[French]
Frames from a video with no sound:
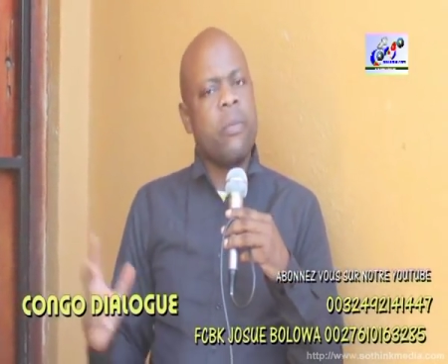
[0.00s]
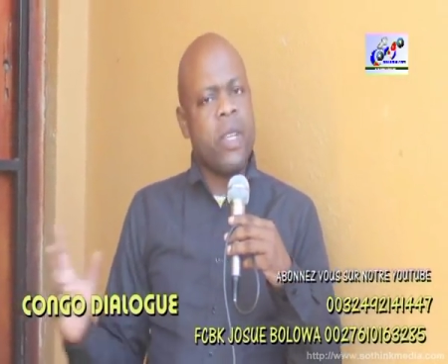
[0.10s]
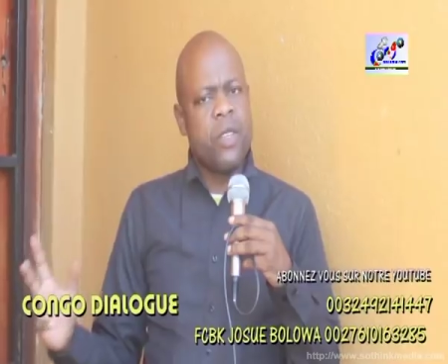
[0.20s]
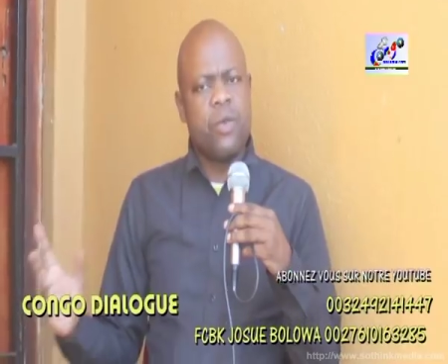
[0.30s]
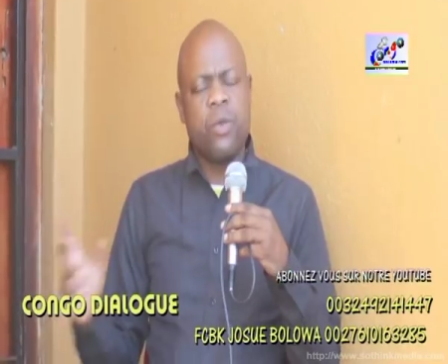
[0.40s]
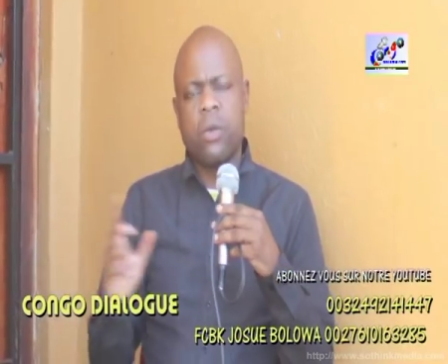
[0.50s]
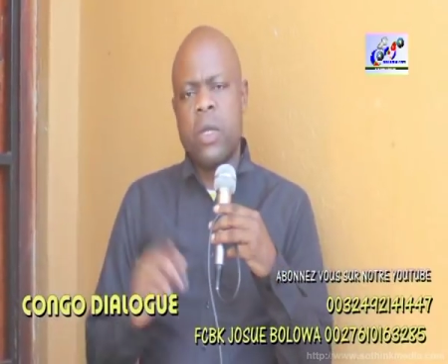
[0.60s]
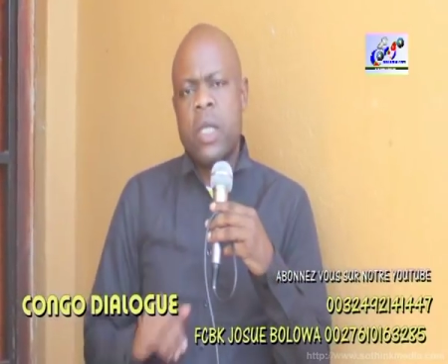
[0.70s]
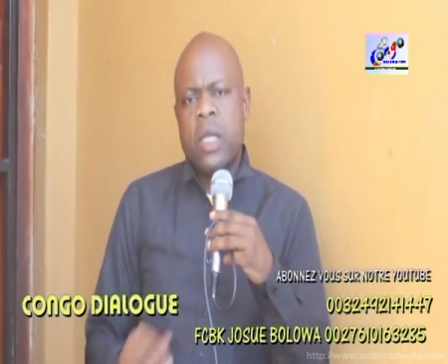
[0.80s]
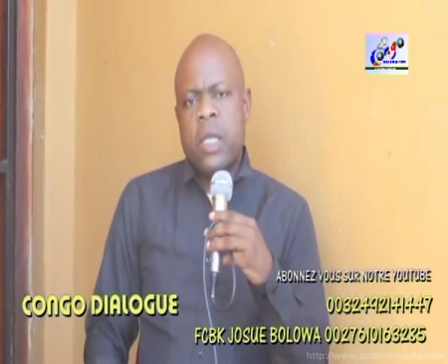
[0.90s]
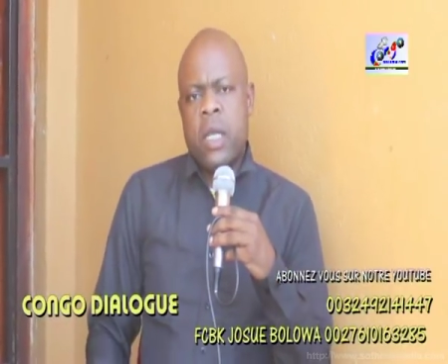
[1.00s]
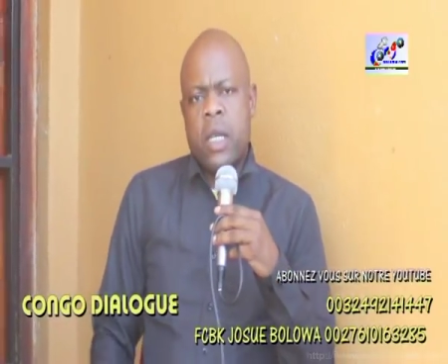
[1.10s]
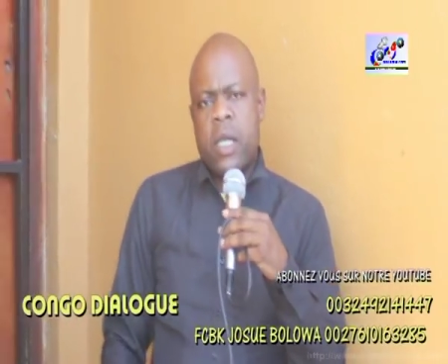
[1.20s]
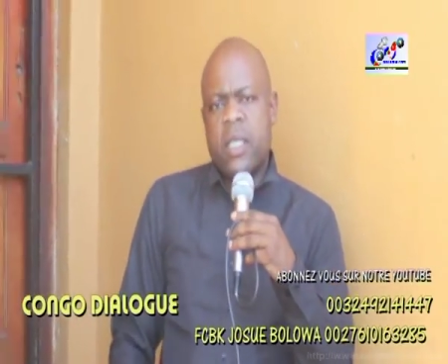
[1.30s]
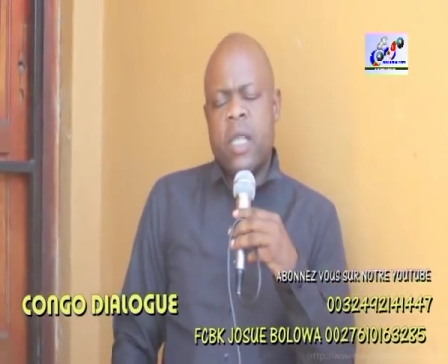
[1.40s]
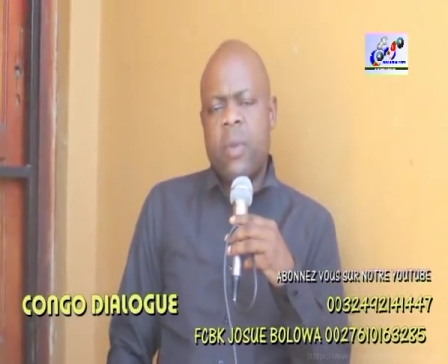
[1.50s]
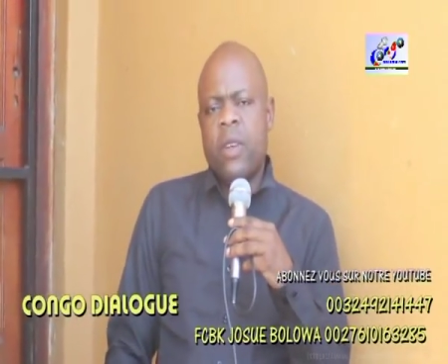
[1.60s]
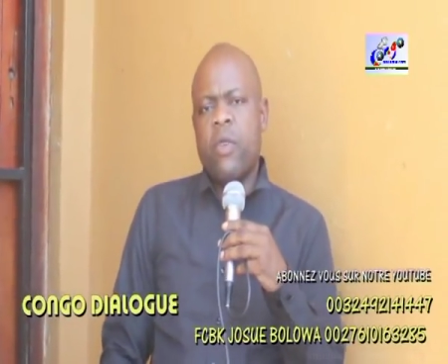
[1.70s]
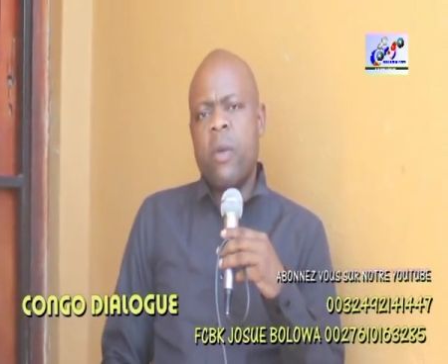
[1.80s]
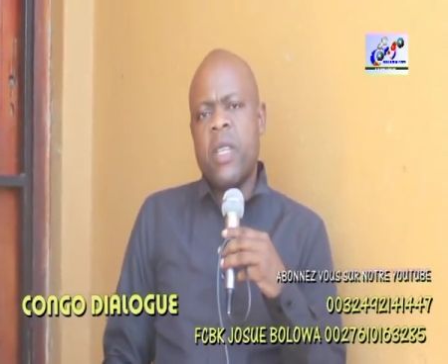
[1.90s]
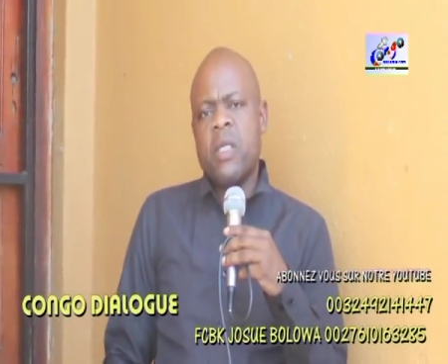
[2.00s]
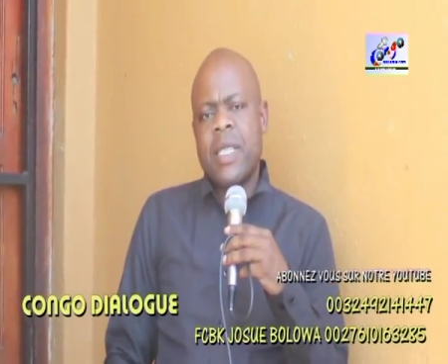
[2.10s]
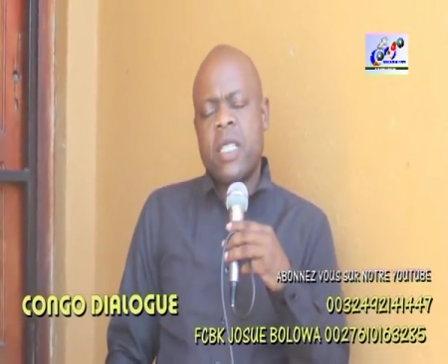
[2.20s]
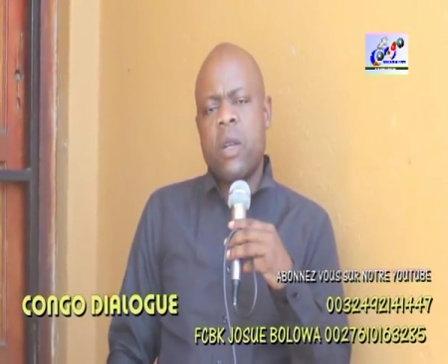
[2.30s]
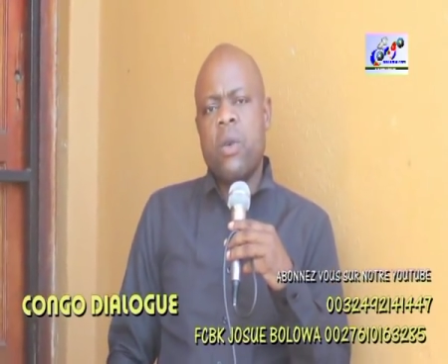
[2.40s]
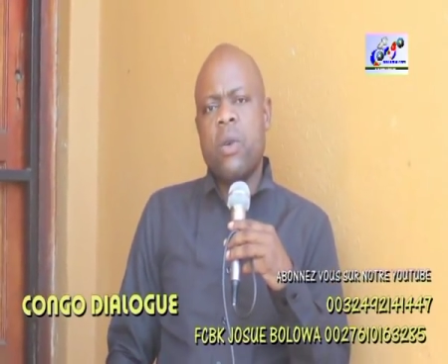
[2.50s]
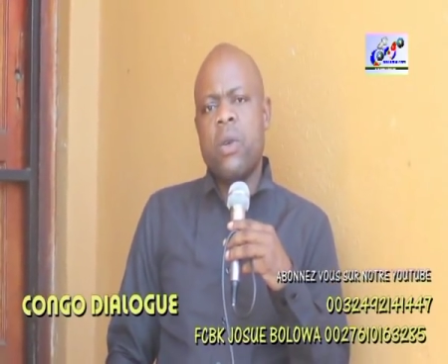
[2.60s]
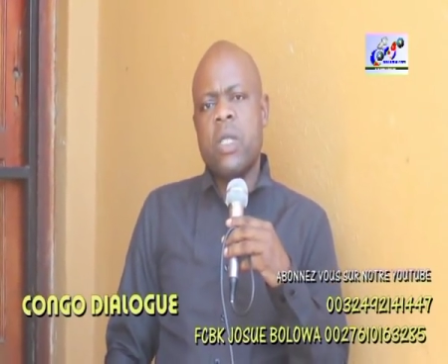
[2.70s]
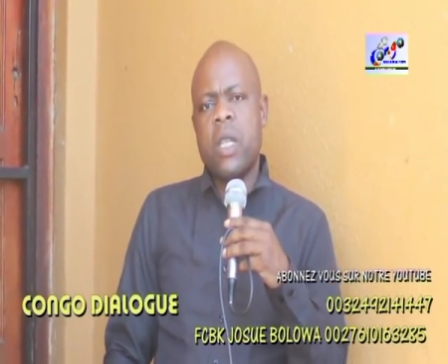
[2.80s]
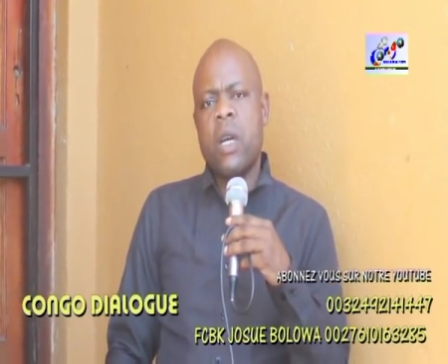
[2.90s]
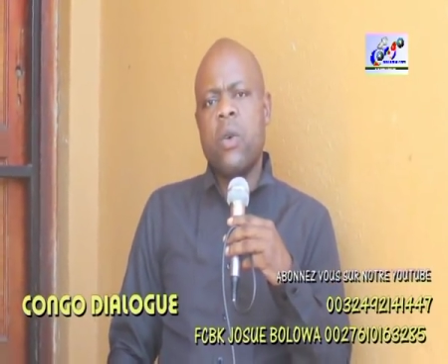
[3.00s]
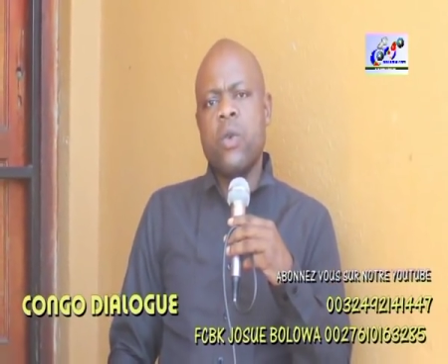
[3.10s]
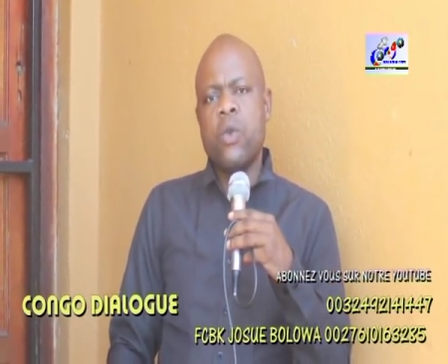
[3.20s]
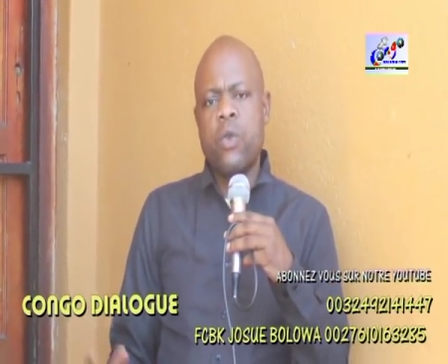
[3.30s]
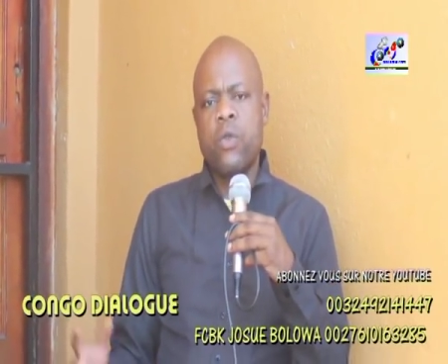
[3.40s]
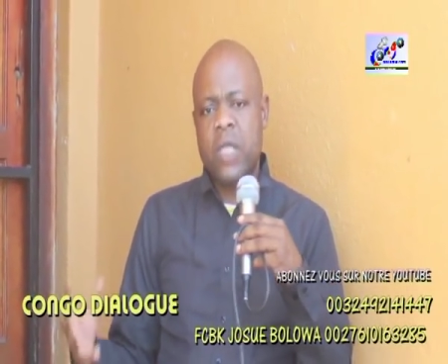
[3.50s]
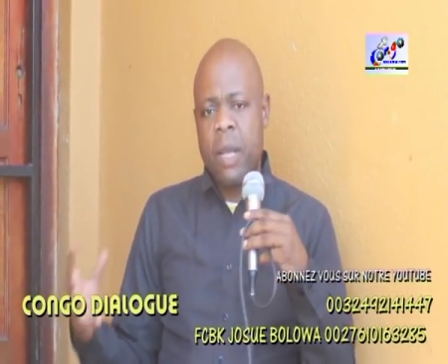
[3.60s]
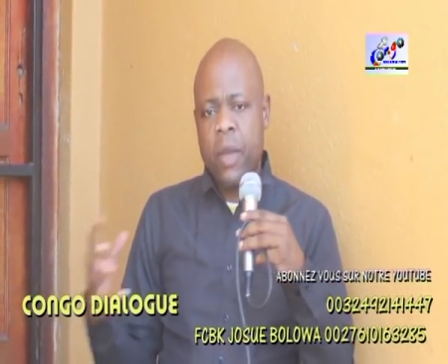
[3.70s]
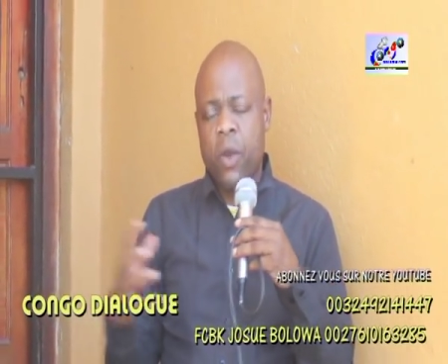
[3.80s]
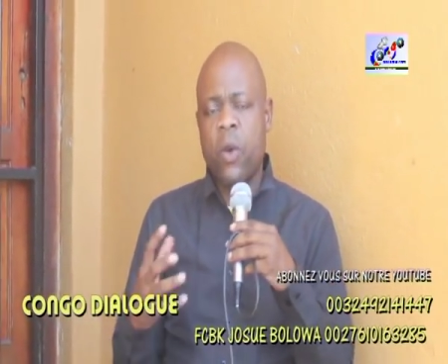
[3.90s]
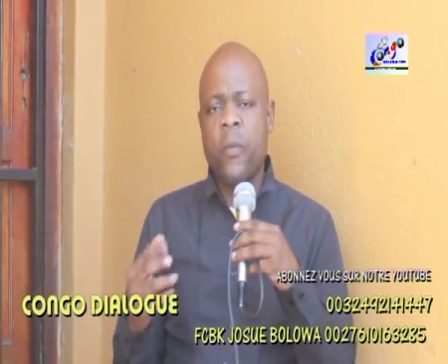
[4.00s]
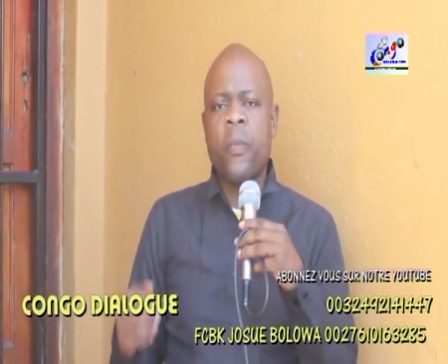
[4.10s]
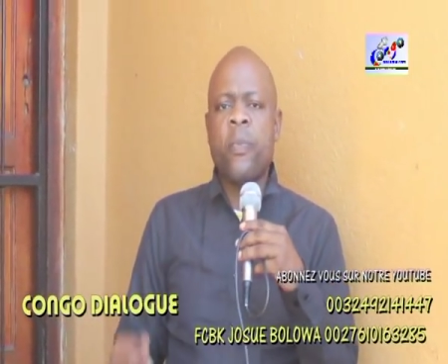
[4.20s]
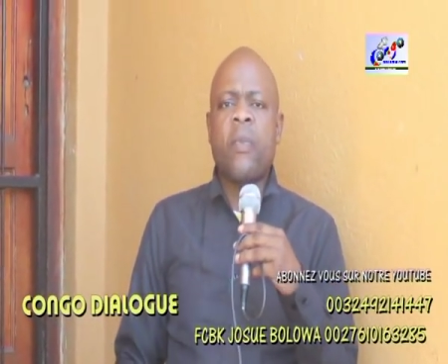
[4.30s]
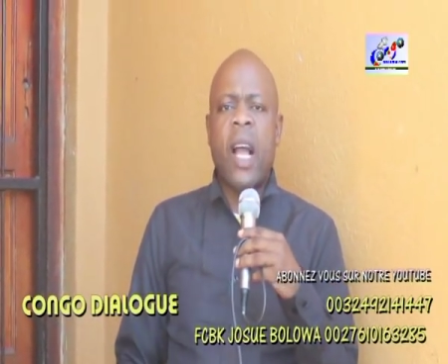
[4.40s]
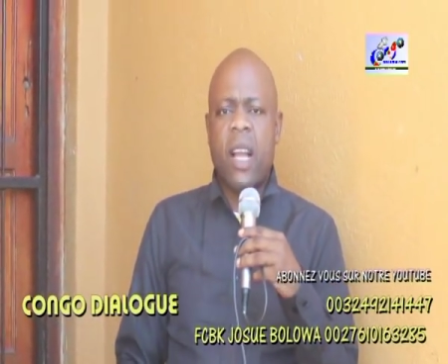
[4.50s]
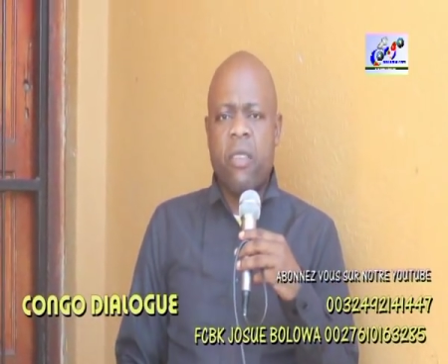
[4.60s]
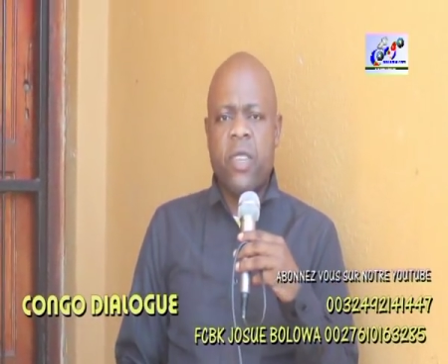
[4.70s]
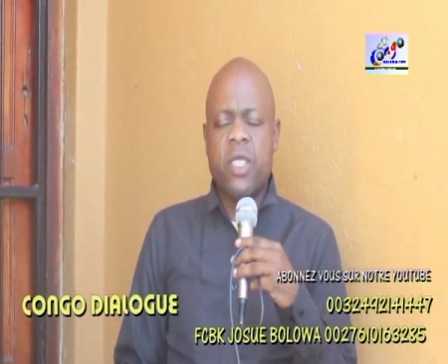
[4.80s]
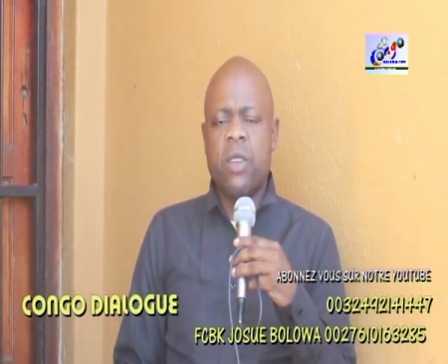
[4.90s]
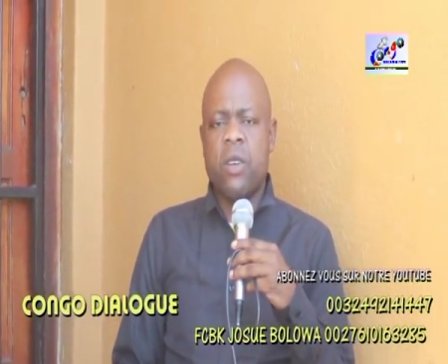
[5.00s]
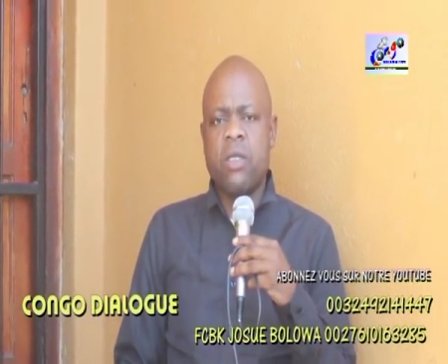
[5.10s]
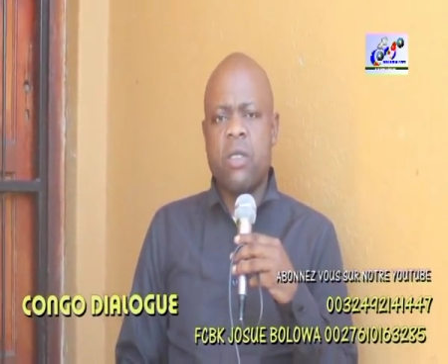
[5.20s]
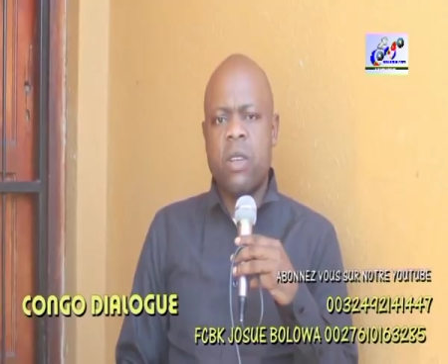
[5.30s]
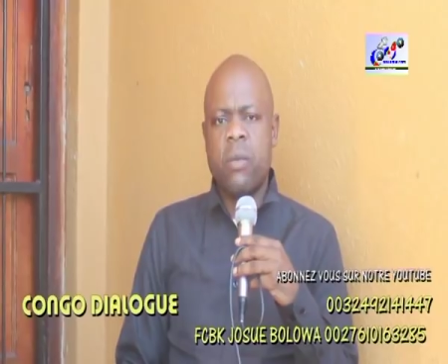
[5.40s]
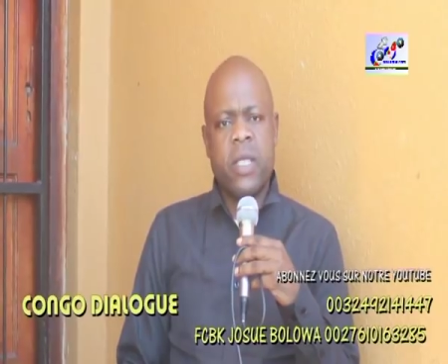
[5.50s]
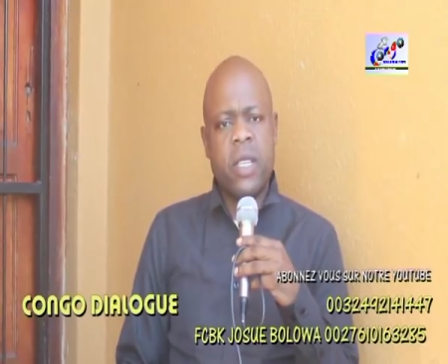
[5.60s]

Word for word: Bien sûr, euh, cette plateforme Espace Dialogue, euh, c'est là où nous vous amenons à réfléchir ensemble.